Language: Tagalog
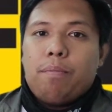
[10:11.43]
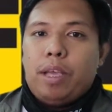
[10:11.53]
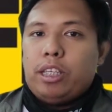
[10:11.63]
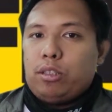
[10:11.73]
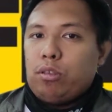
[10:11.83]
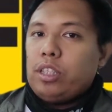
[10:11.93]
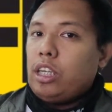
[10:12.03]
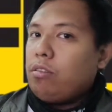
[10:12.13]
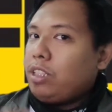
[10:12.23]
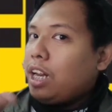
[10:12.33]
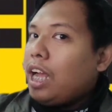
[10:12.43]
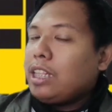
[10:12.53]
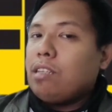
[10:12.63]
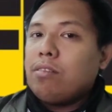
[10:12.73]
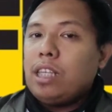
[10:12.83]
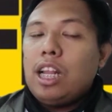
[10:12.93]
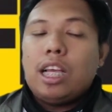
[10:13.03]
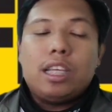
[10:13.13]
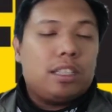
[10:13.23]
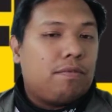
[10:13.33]
Make sure na yung tinatanong
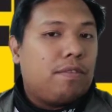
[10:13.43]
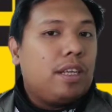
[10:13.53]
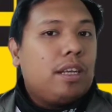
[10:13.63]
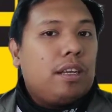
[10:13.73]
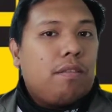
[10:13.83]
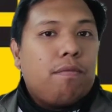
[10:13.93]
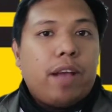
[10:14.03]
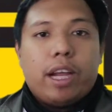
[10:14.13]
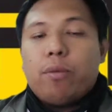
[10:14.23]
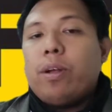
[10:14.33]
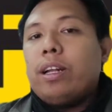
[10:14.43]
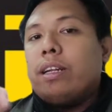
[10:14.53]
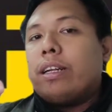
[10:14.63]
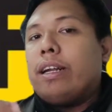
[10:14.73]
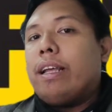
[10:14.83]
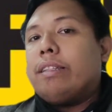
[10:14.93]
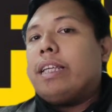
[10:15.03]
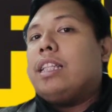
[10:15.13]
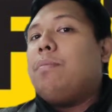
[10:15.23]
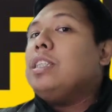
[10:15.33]
nila is very well
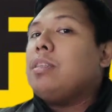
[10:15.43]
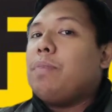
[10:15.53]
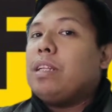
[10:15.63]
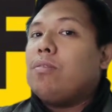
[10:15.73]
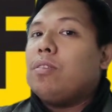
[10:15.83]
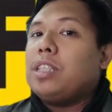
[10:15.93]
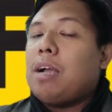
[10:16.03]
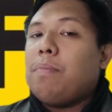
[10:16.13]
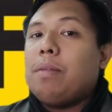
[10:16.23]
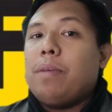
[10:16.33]
related naman sa pinag-uusapan.